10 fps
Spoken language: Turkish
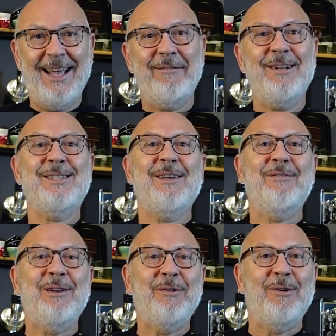Evet
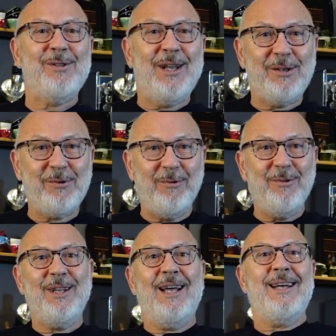sevgili dostlar,
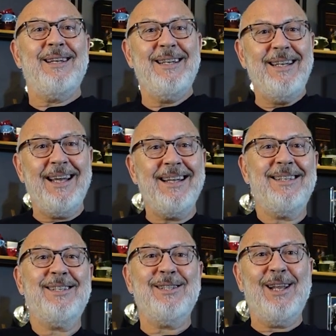sonunda yine
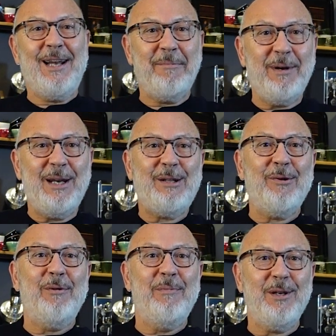sizlerle
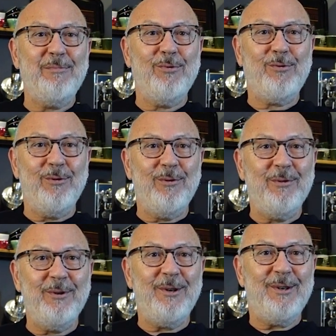birlikte olmanın
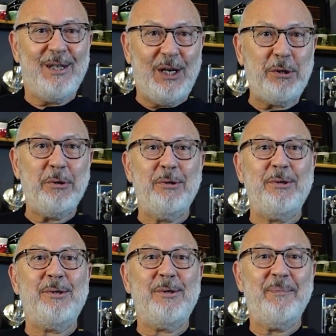mutluluğunu
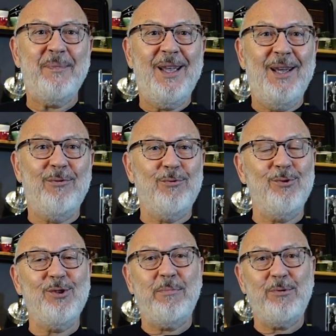yaşıyoruz.
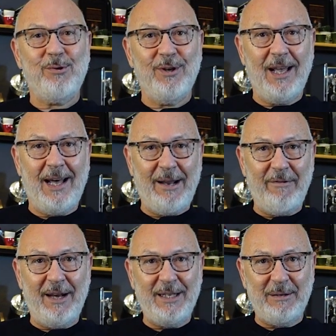Uzunca bir süre ara
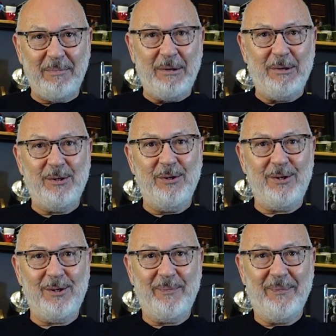verdik
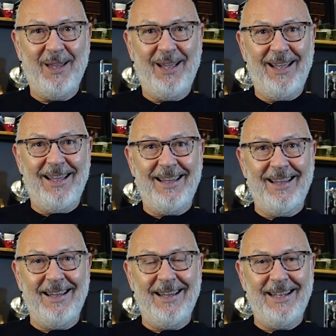biliyorsunuz.
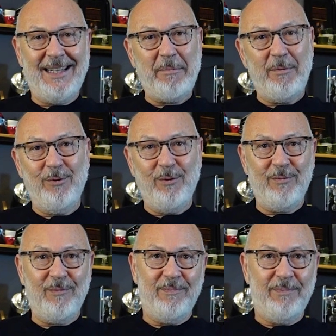Ee, tabii bunun
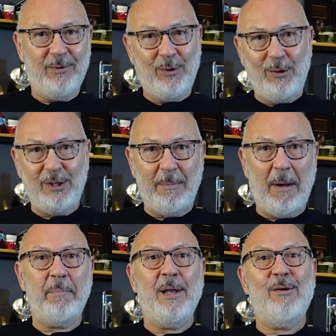türlü
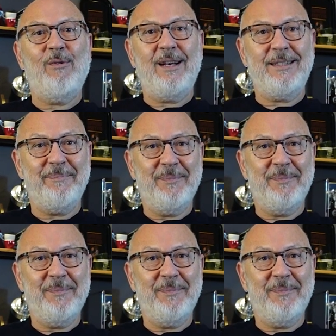sebepleri var.